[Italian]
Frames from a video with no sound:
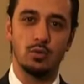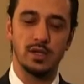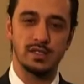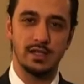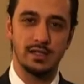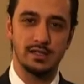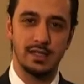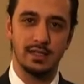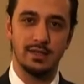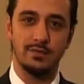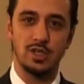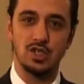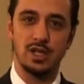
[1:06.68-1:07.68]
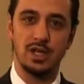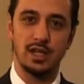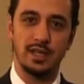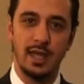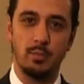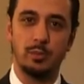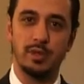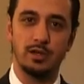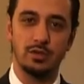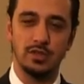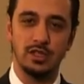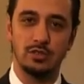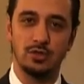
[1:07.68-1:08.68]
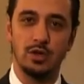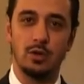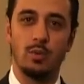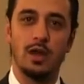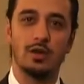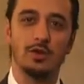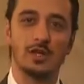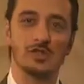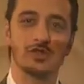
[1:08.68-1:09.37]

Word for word: queste iniziative ci leghiamo a pieno titolo a quello che